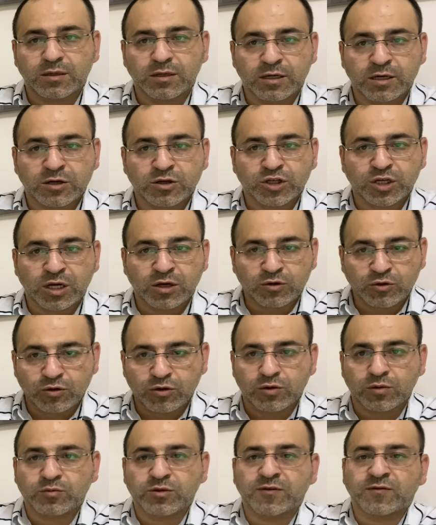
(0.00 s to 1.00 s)
ارجع له
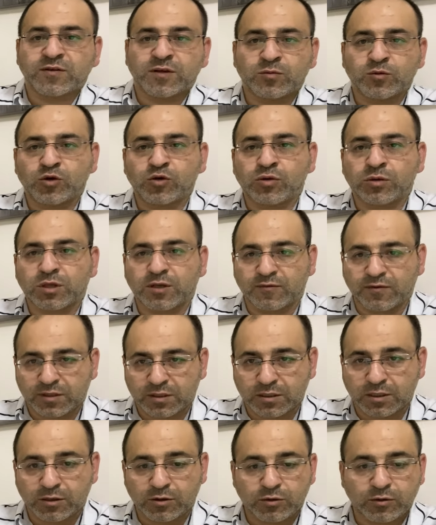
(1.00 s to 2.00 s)
تفهم كل
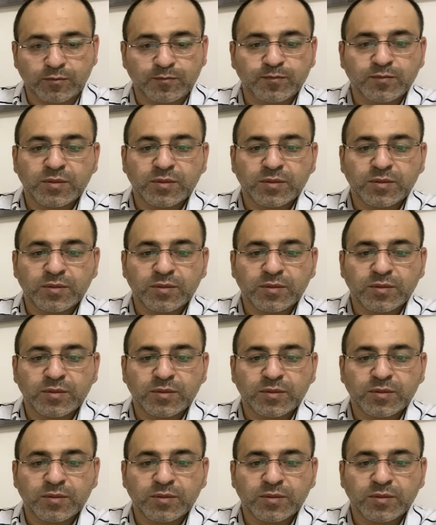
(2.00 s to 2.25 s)
تفاصيله